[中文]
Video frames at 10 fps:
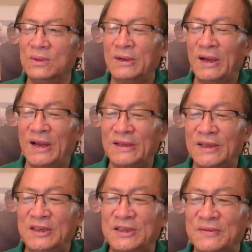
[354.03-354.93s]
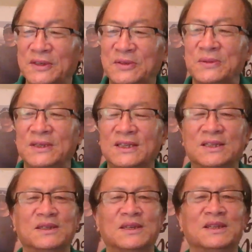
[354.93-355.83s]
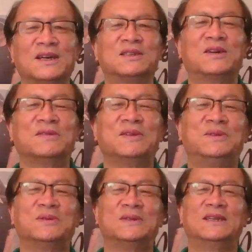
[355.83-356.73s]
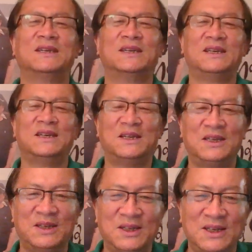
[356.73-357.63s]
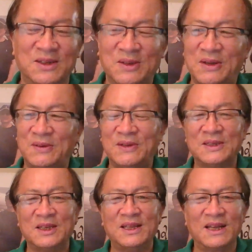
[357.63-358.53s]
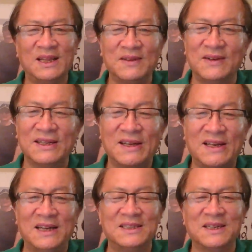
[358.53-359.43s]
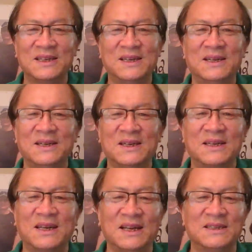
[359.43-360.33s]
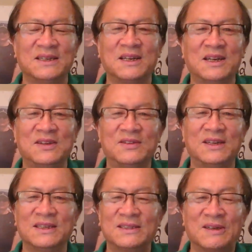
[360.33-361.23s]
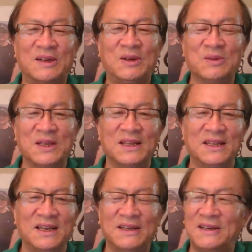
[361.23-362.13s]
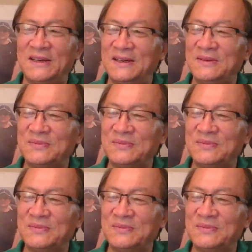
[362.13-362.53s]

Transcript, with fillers: 海南省委书记、省人大常委会主任，说老王在那个地方，那赶上了改革开放的这个好年代啊，